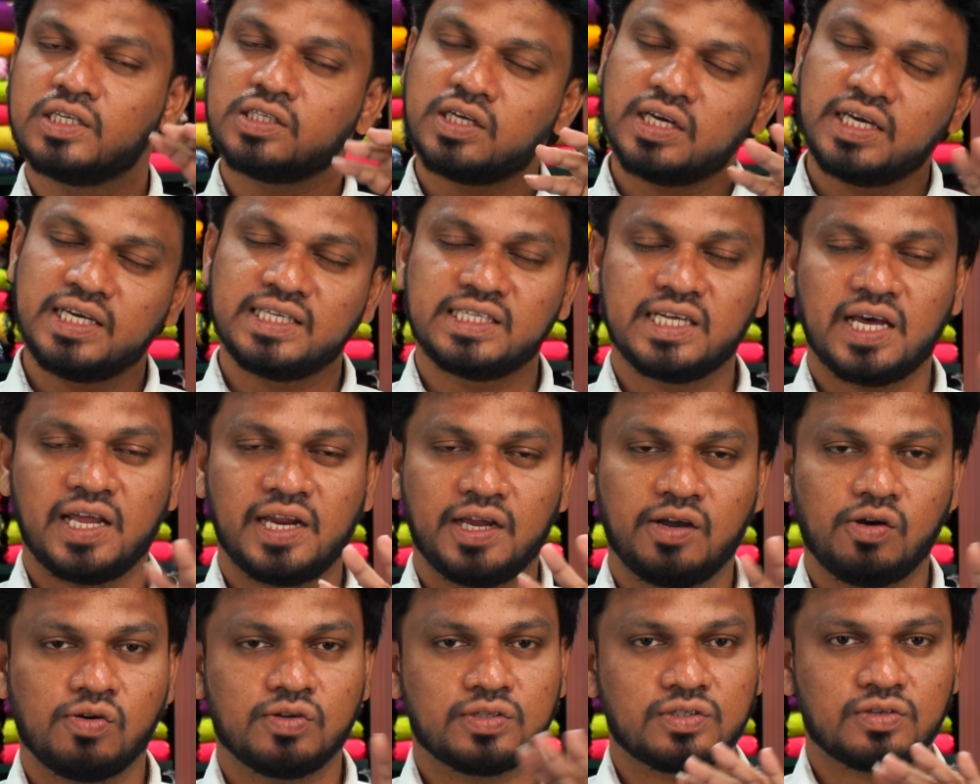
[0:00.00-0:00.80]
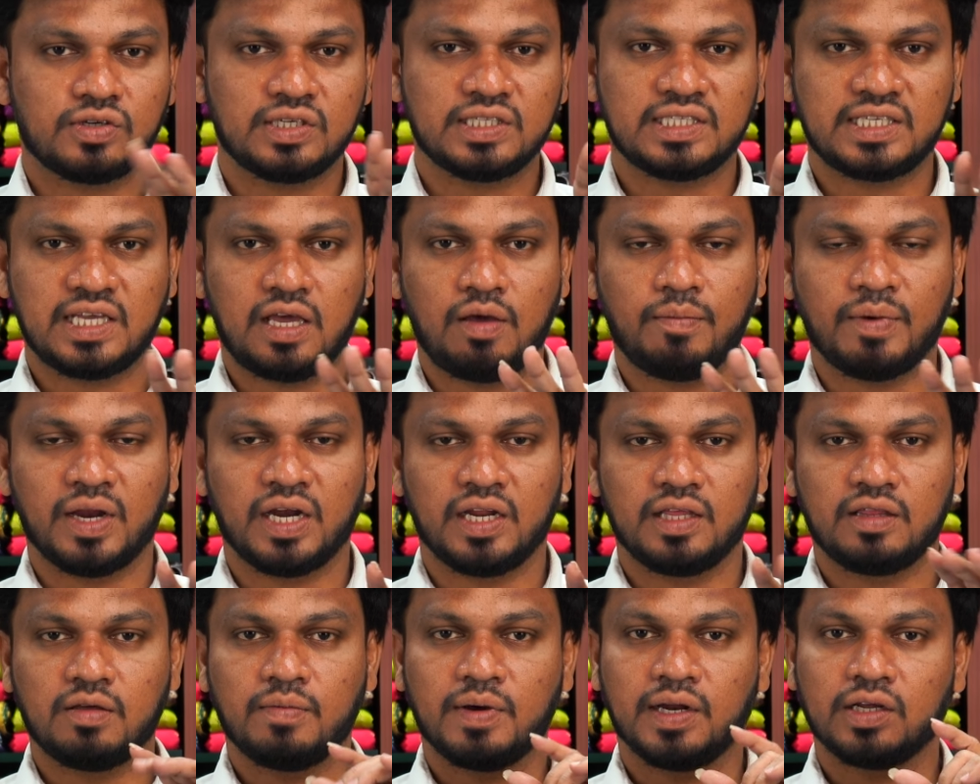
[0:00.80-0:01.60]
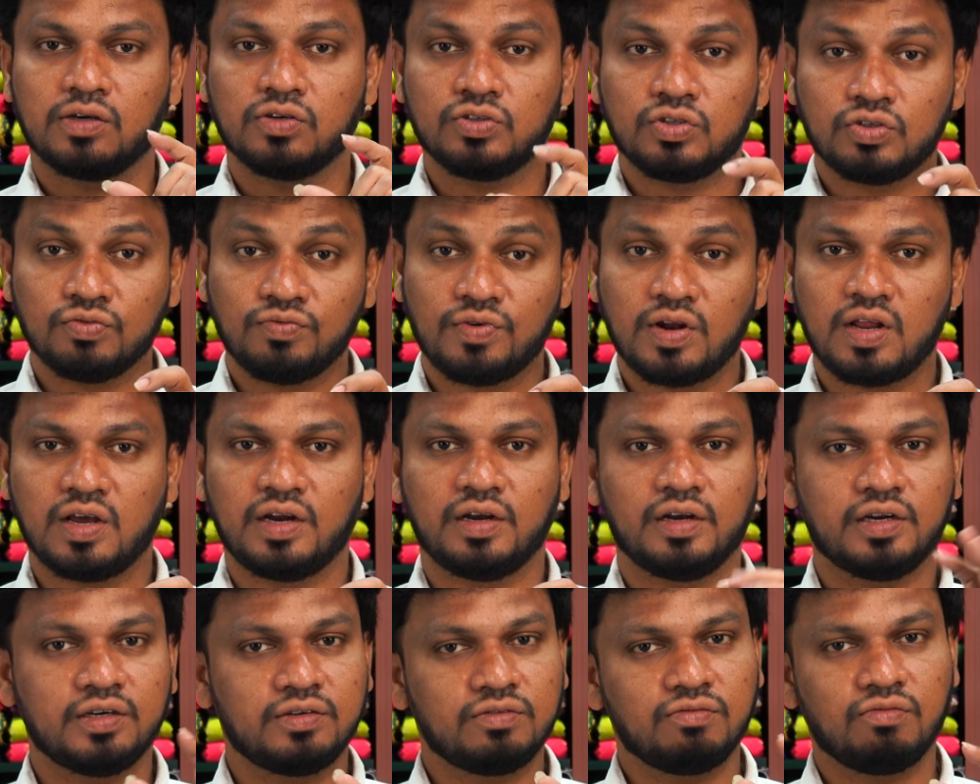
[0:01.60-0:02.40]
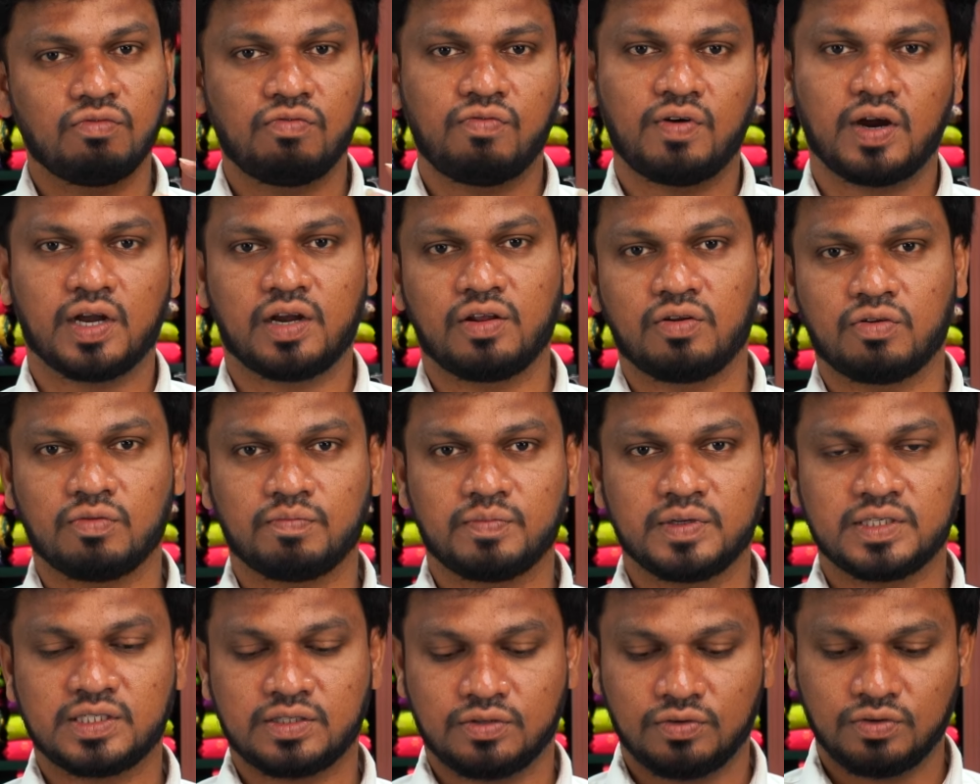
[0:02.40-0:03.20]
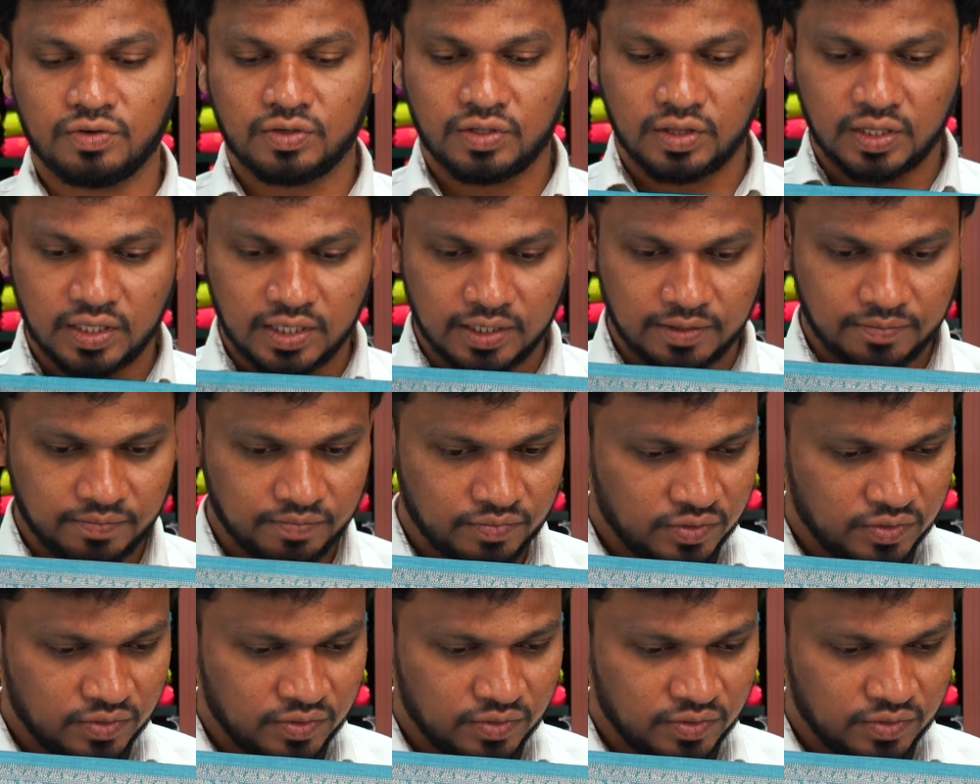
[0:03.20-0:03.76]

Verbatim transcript: సో ఈ సారీ కాస్ట్ కూడా సేమ్ అండి ఇది మనకు ట్వెల్వ్ హండ్రెడ్ ఫార్టీ రూపీస్ ఉంటుంది